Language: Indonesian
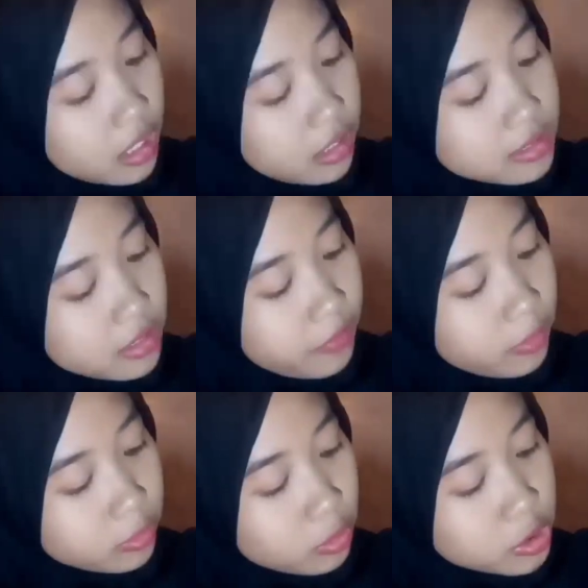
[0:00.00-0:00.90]
ini si
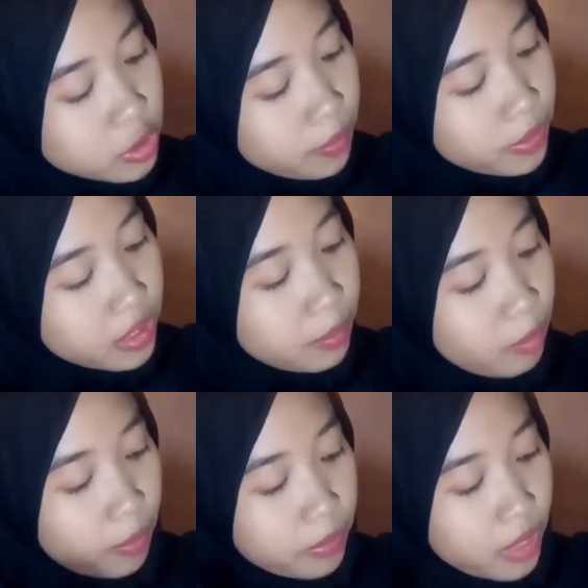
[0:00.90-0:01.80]
photoshop Shopee k
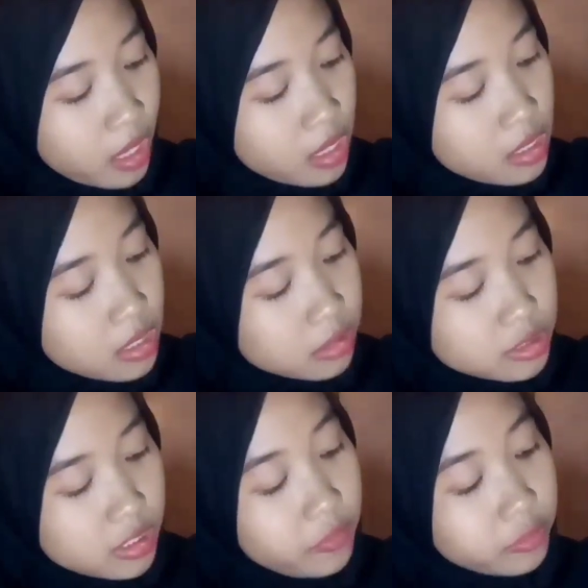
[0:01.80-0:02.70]
nya
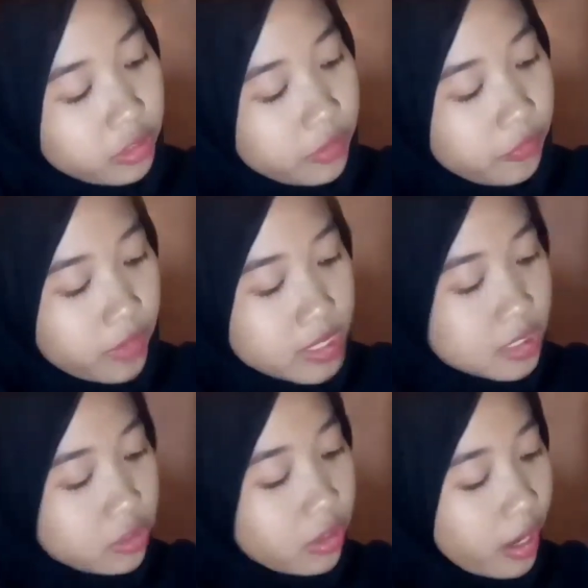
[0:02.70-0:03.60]
terus ini foto giveaway
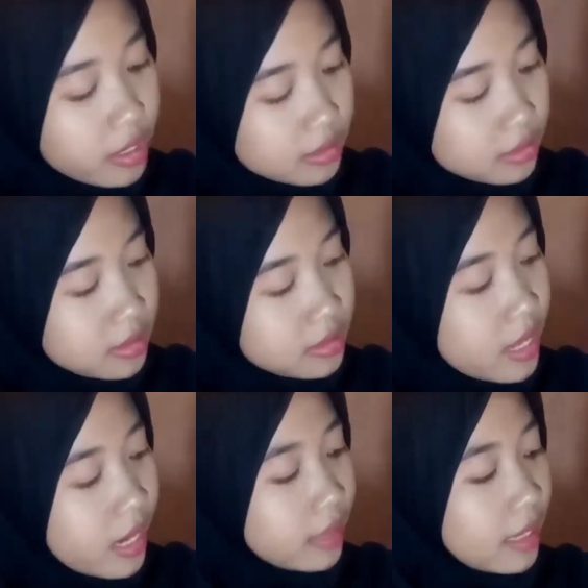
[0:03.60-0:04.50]
jadi tuh kayak di
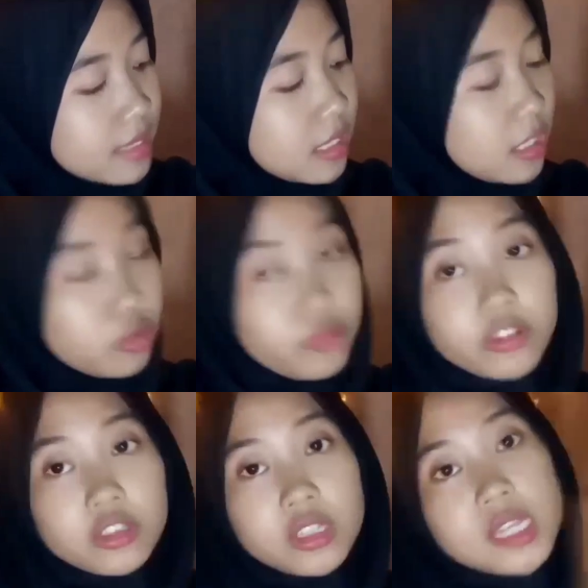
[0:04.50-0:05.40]
deretan sini tuh
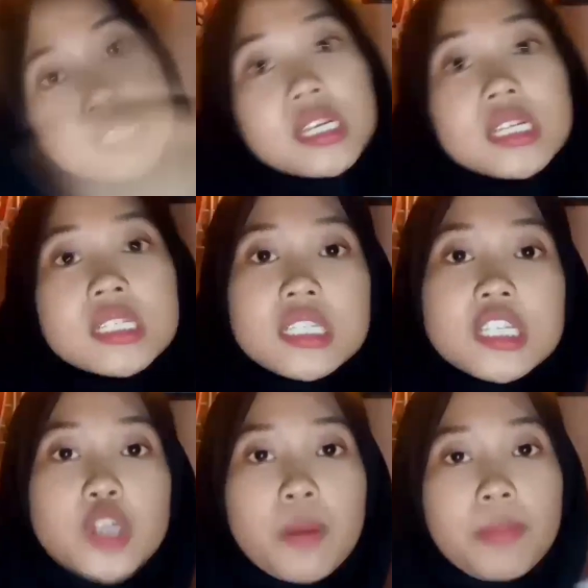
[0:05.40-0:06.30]
fotonya si
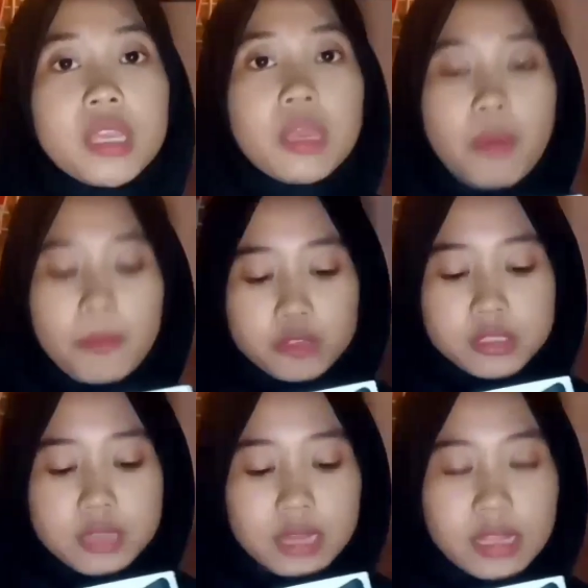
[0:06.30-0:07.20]
Shopee K-pop terus
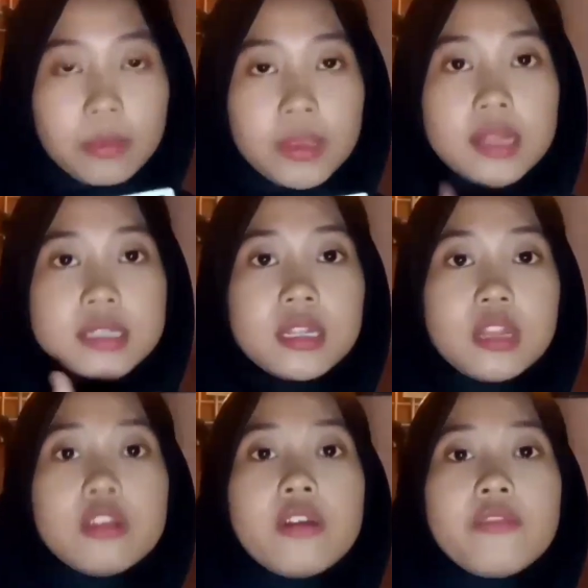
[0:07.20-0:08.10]
deretan pinggir
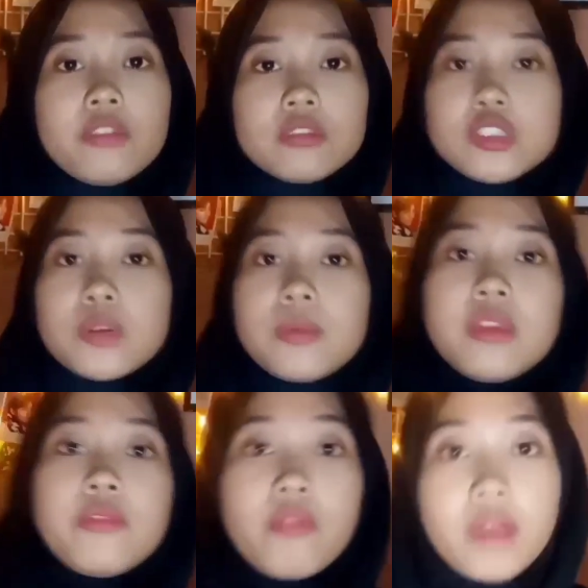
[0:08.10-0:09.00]
sini tuh yang photoshop Shopee
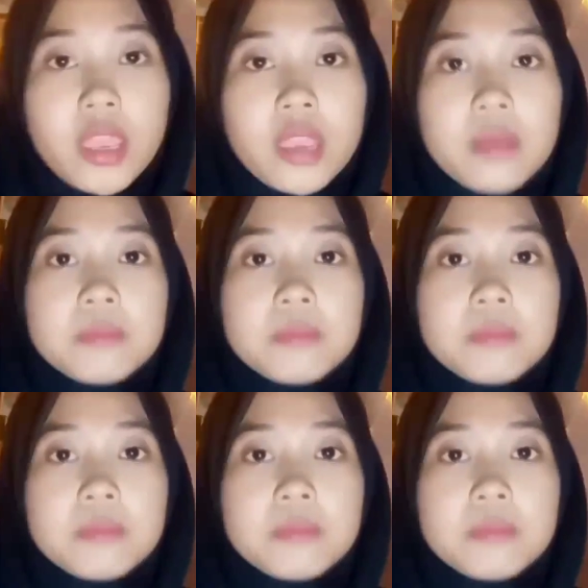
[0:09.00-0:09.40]
giveaway